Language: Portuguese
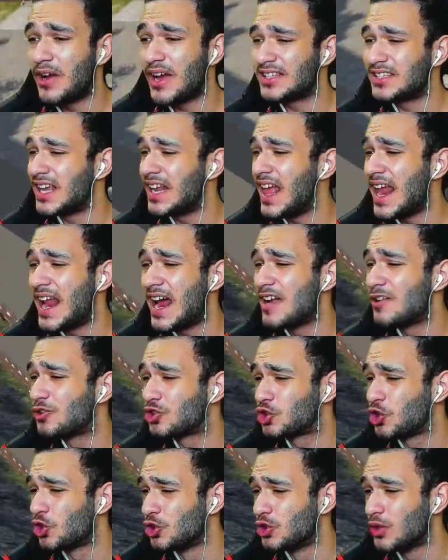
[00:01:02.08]
acelerando
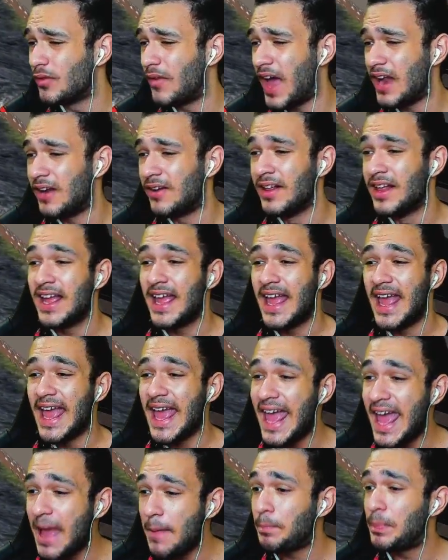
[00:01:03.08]
tudo, velho,
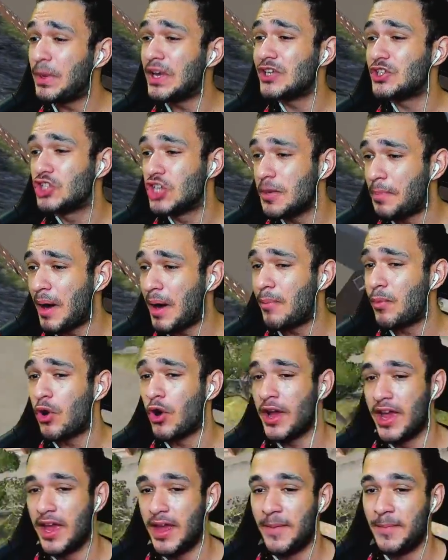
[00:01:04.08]
é pedir pra
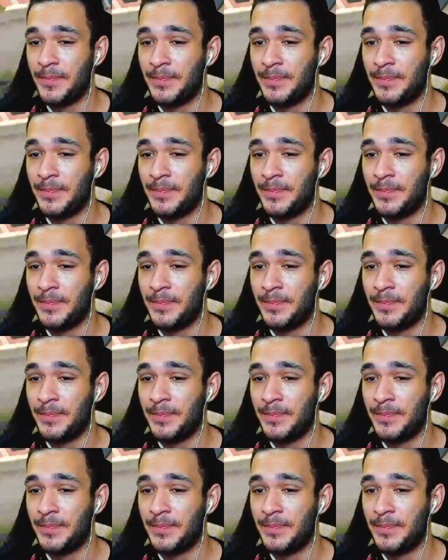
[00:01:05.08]
morrer.